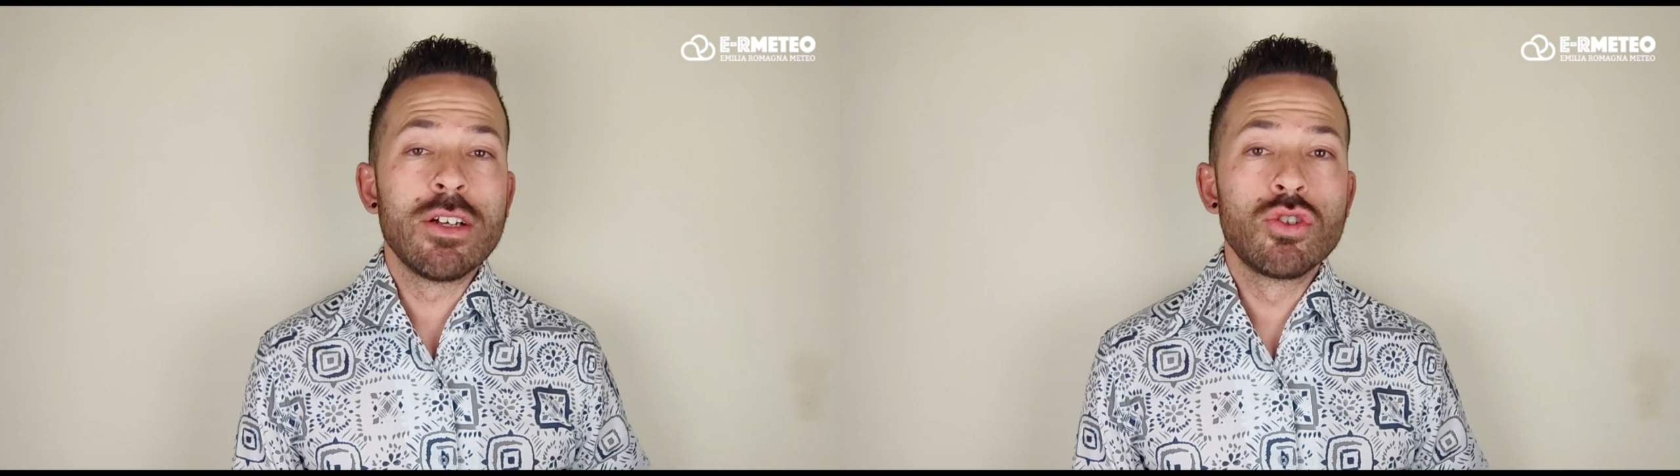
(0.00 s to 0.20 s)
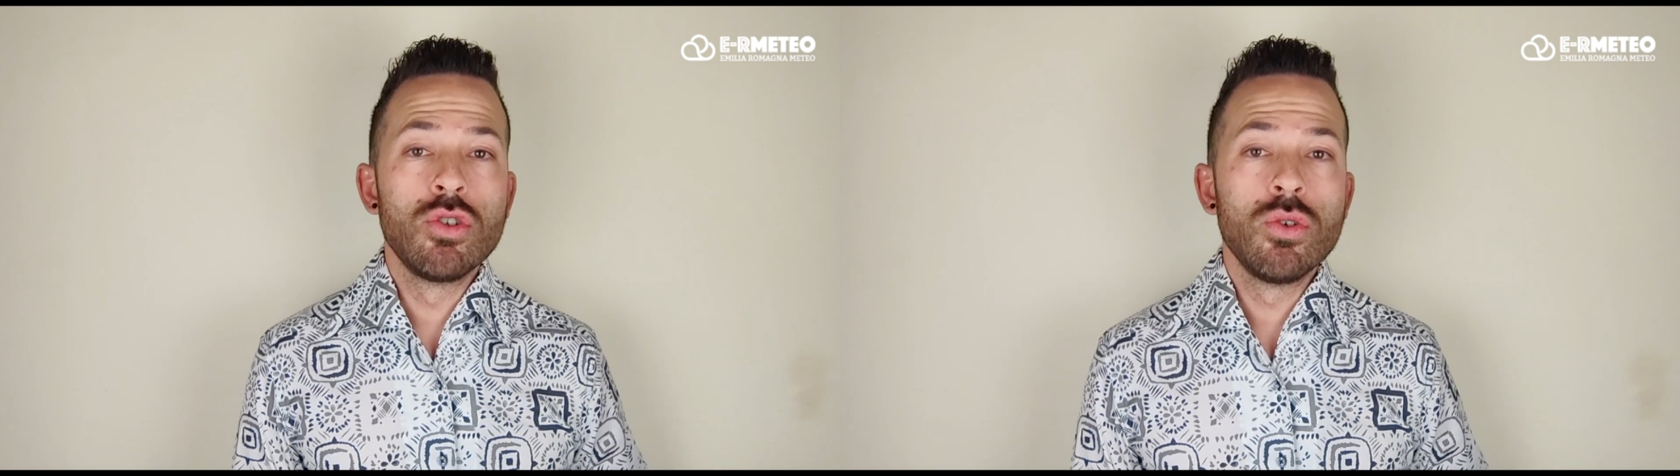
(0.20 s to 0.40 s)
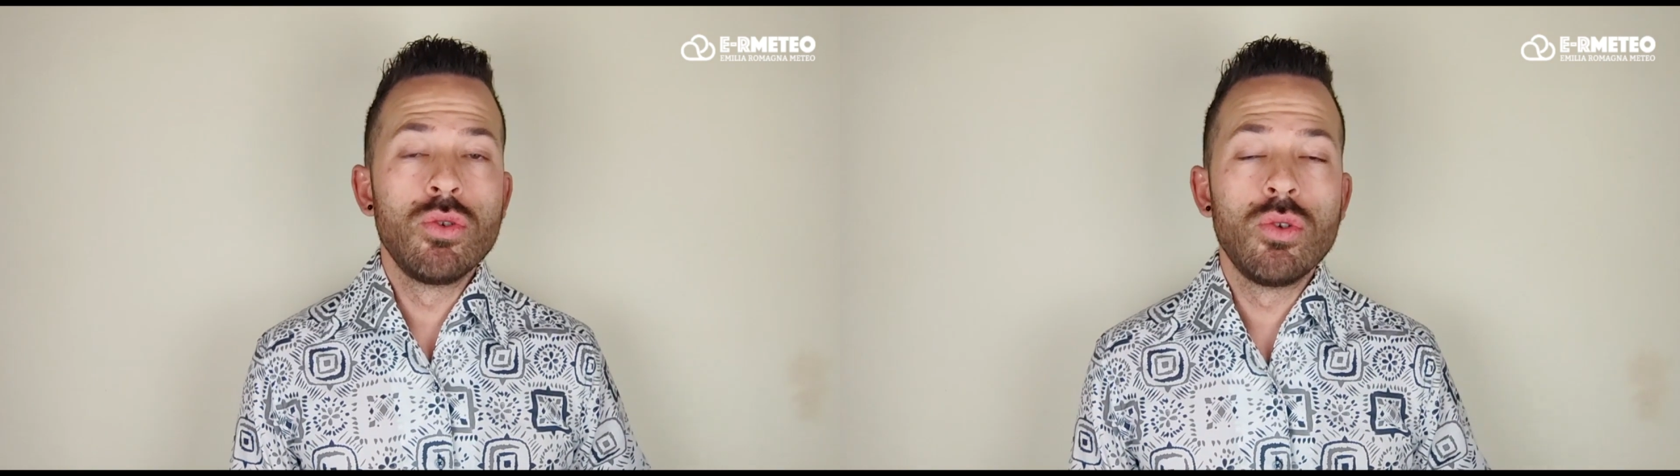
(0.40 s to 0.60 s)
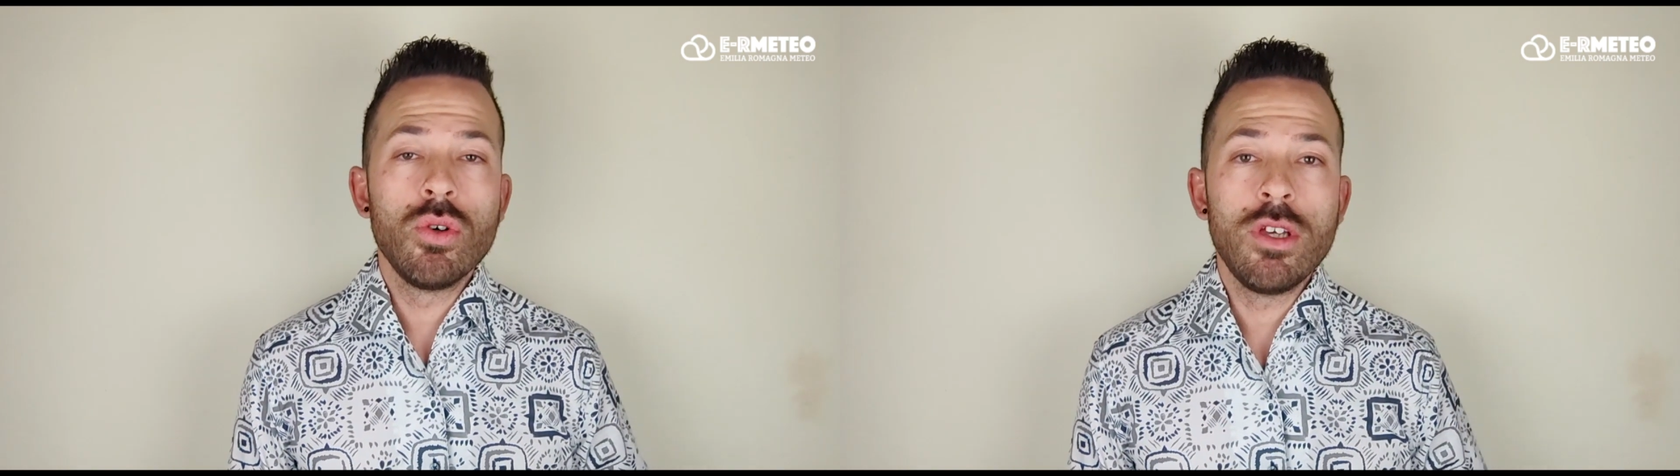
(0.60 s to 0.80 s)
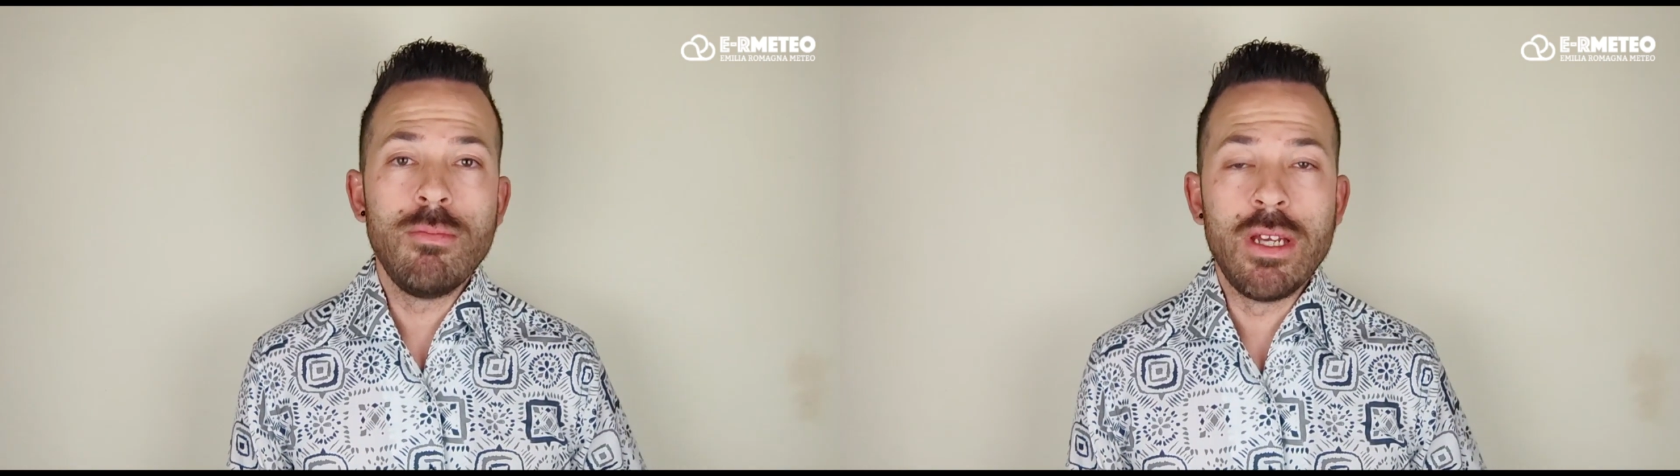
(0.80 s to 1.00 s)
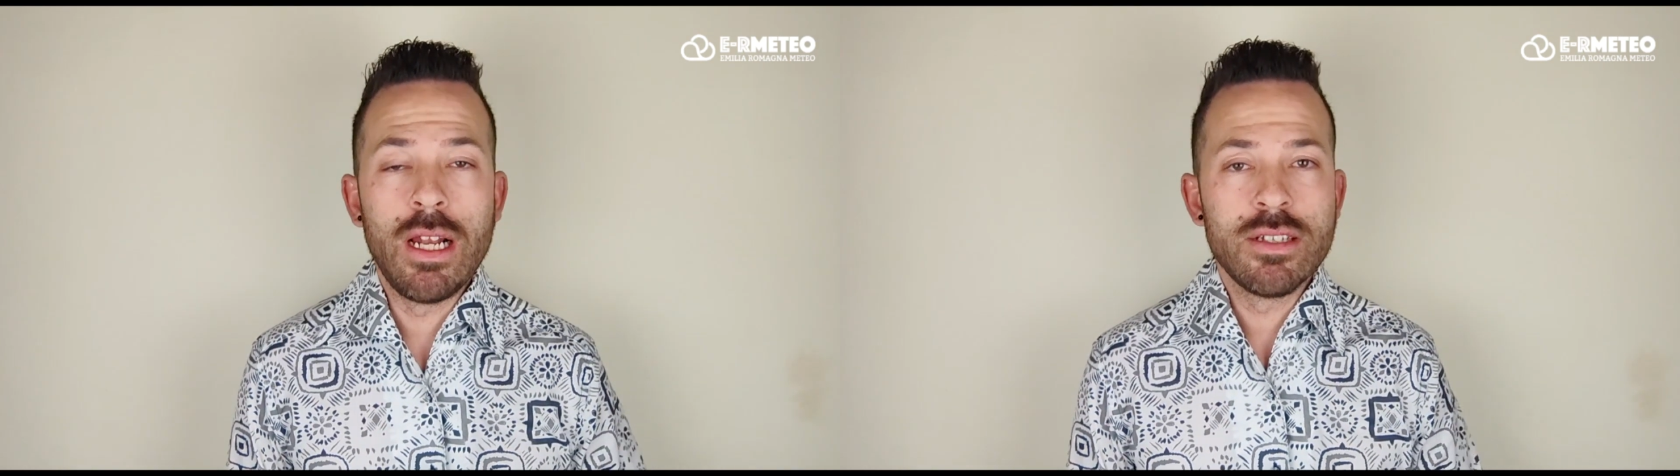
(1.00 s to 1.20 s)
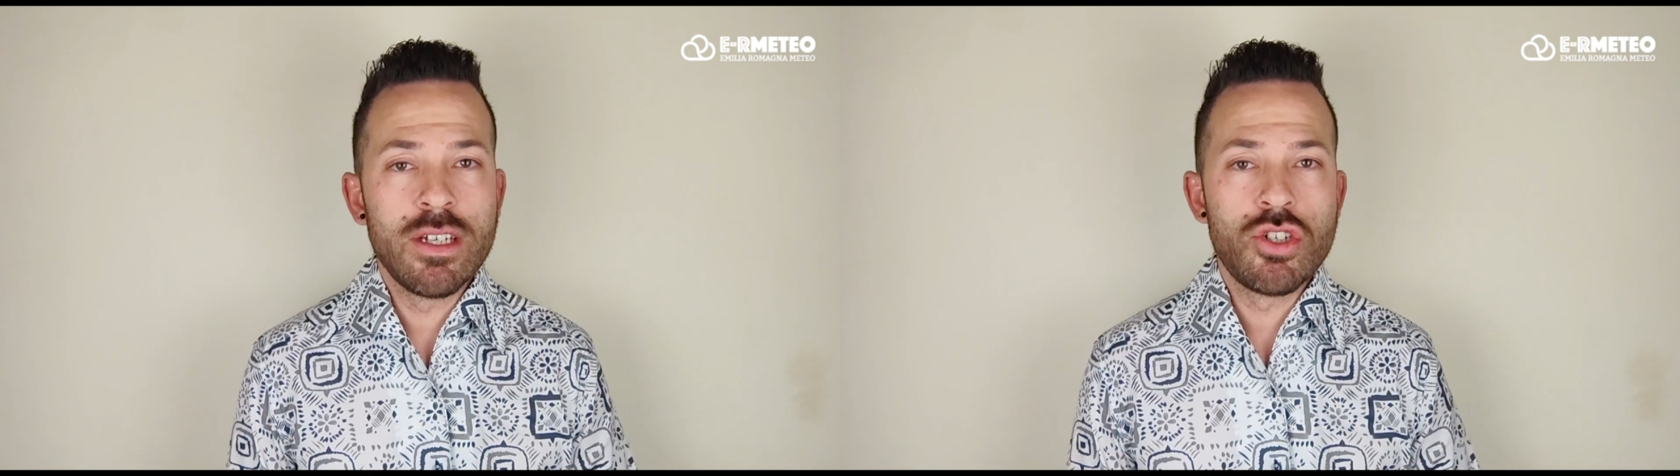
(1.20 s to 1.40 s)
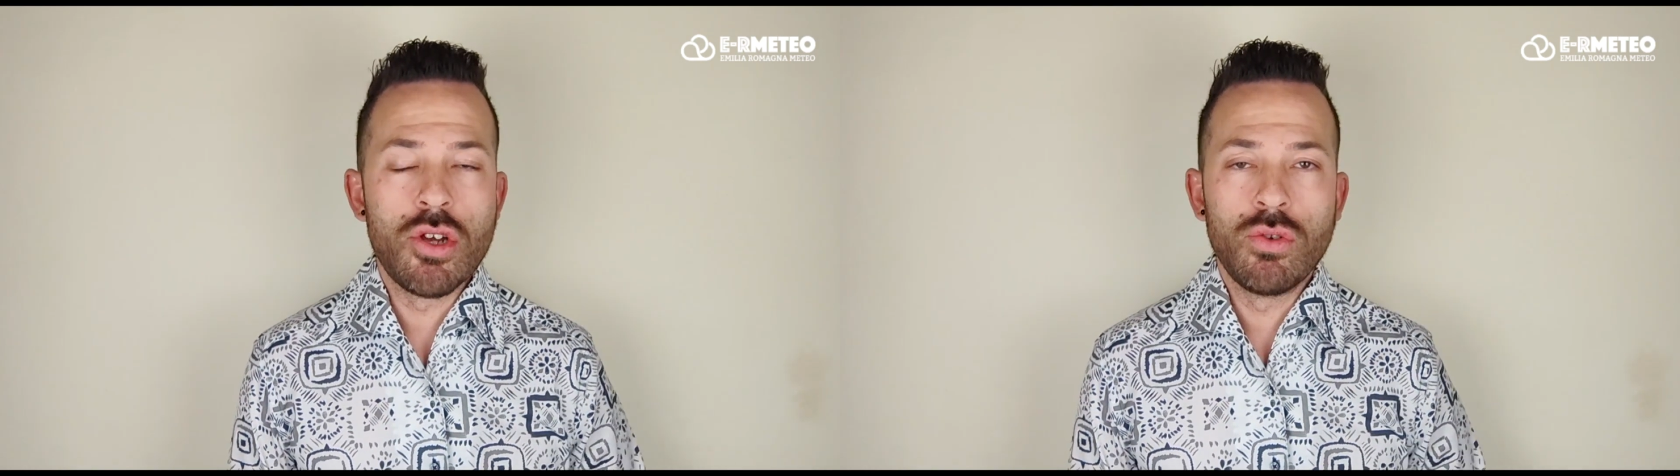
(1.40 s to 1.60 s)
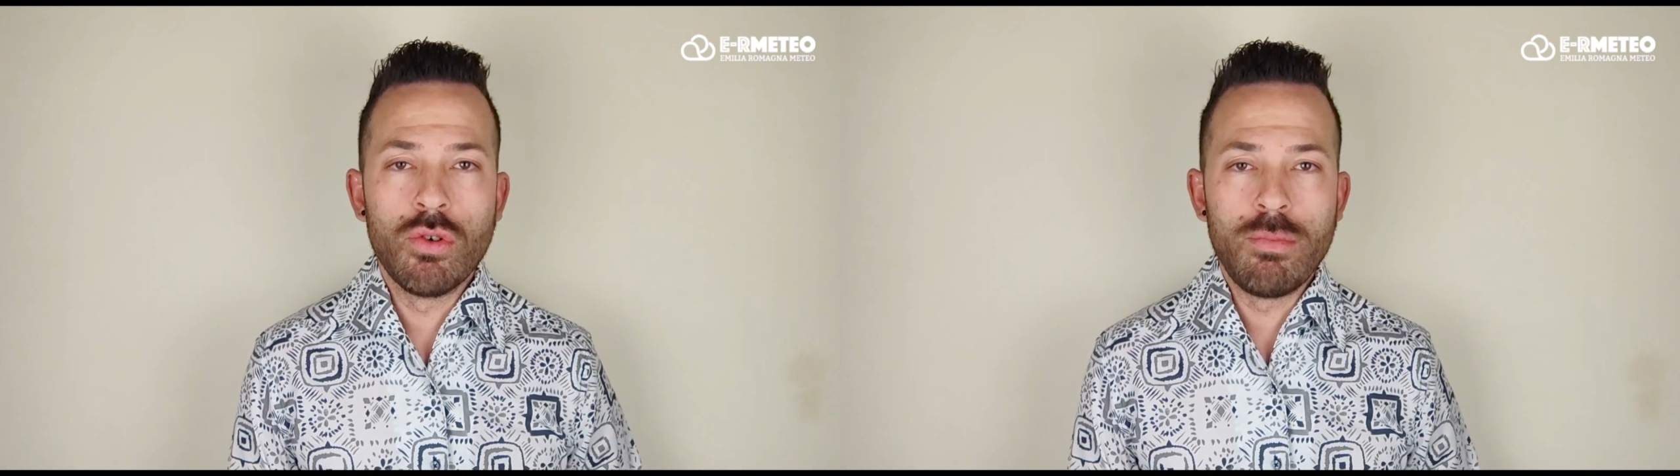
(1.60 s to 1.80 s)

sotto i 1600